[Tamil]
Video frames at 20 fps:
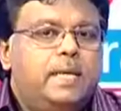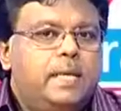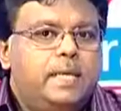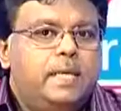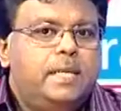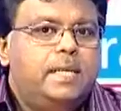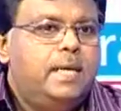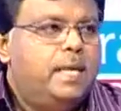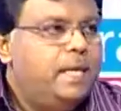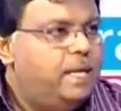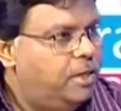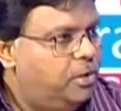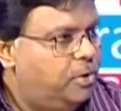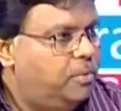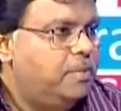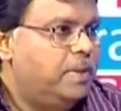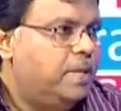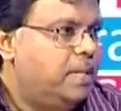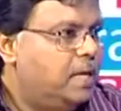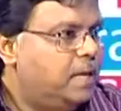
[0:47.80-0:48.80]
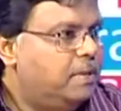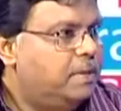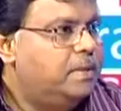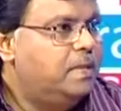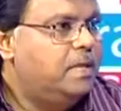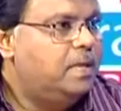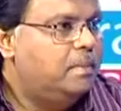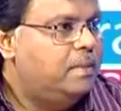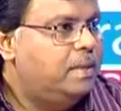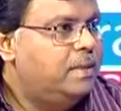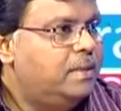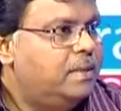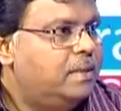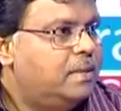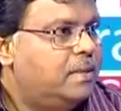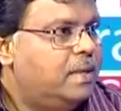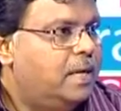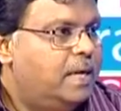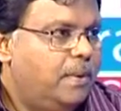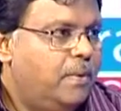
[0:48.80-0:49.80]
இரண்டு நிலைகளிலும் இதில் வந்து நம்ம
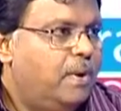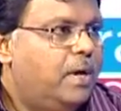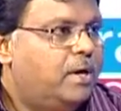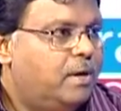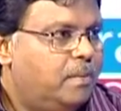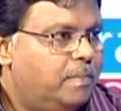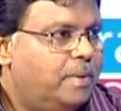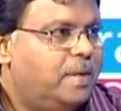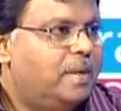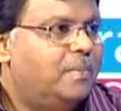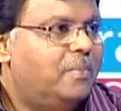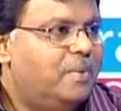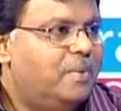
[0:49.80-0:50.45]
நிவாரணம் பெறோம்